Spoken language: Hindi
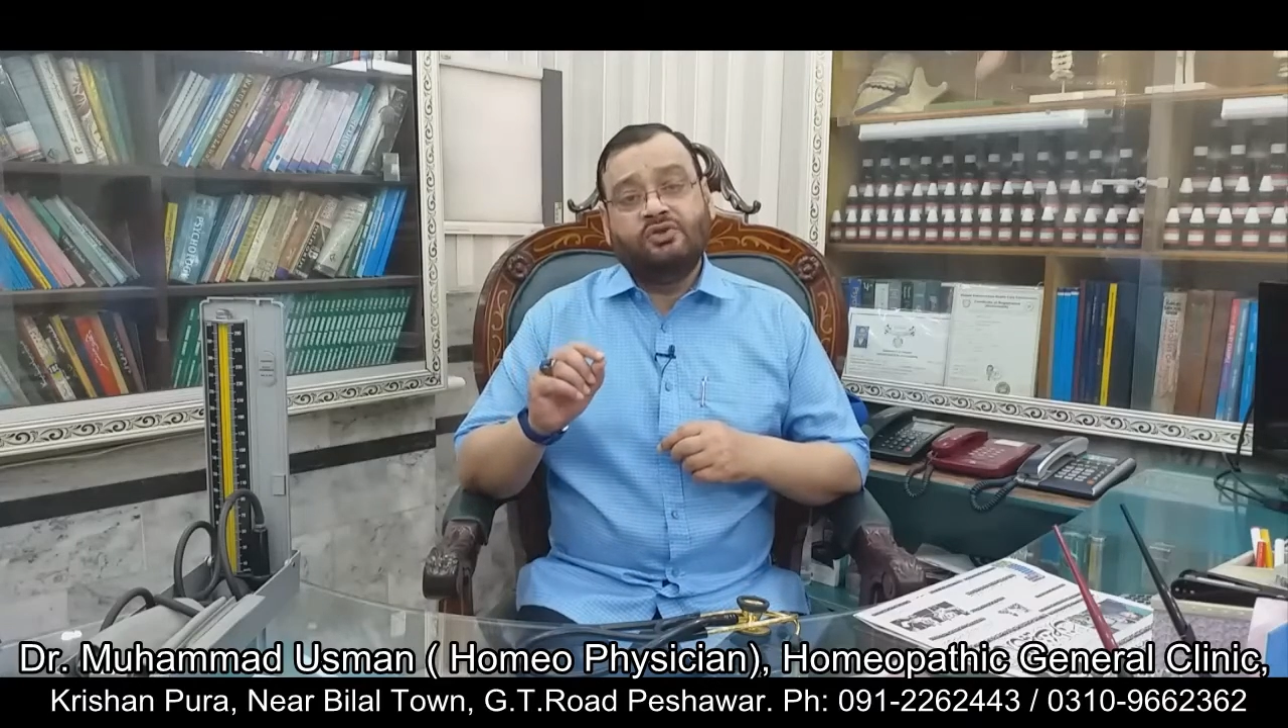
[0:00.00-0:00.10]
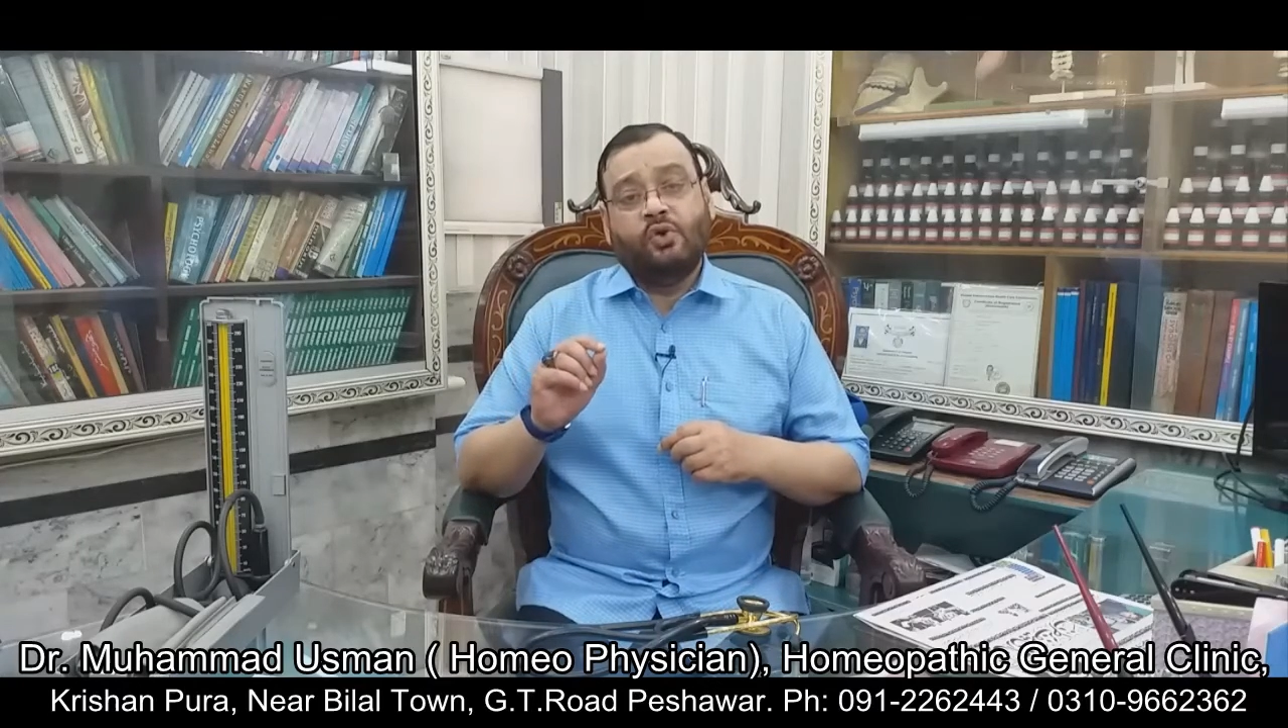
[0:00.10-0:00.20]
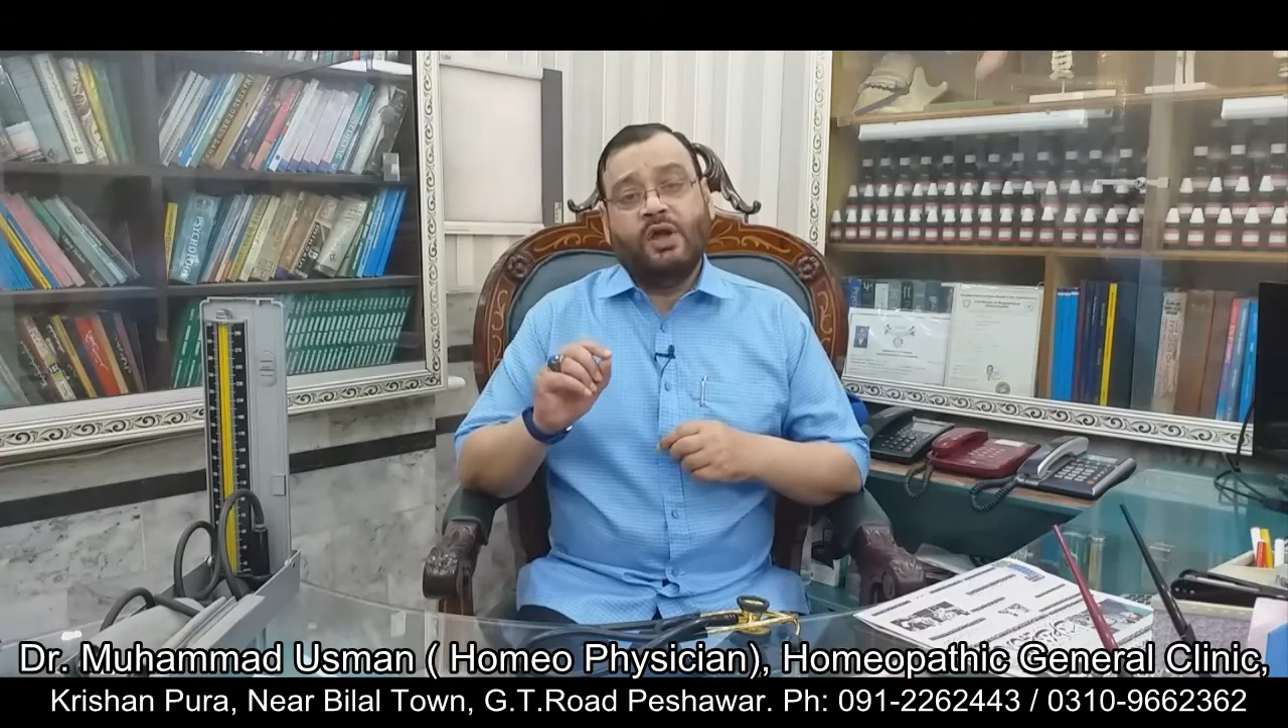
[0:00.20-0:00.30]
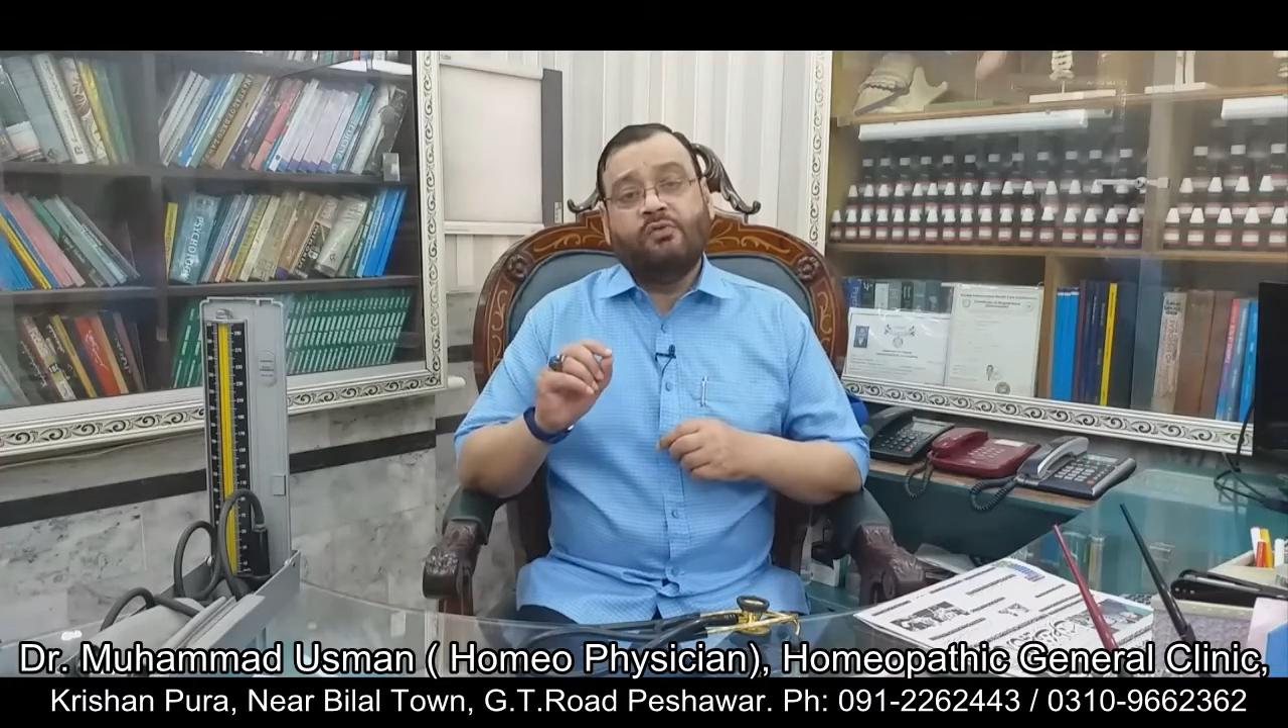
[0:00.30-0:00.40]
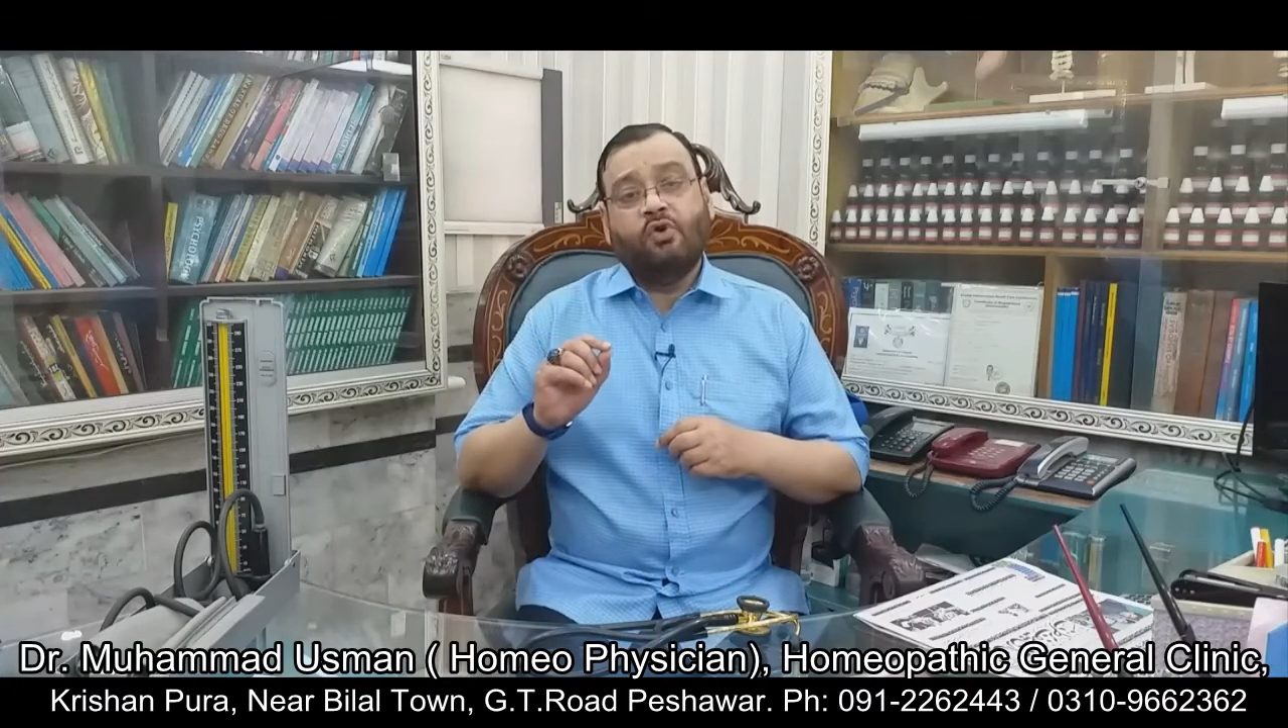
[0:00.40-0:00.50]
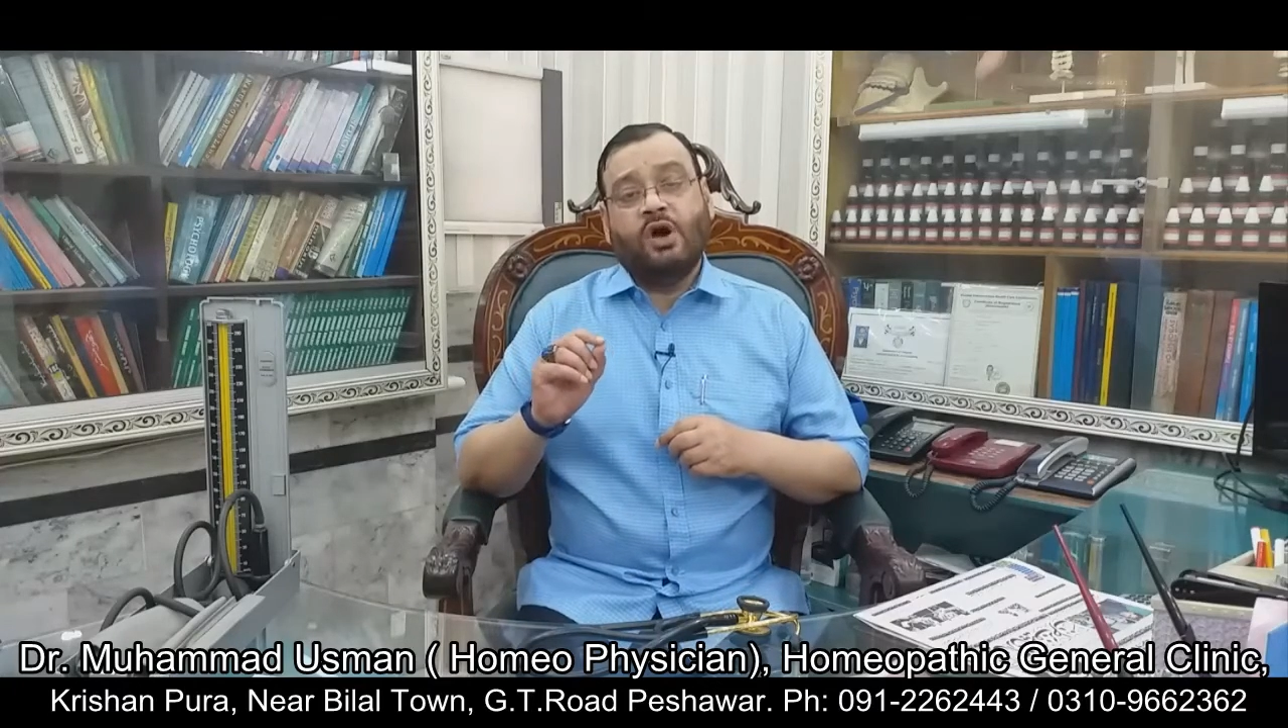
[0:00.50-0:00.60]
जो है वो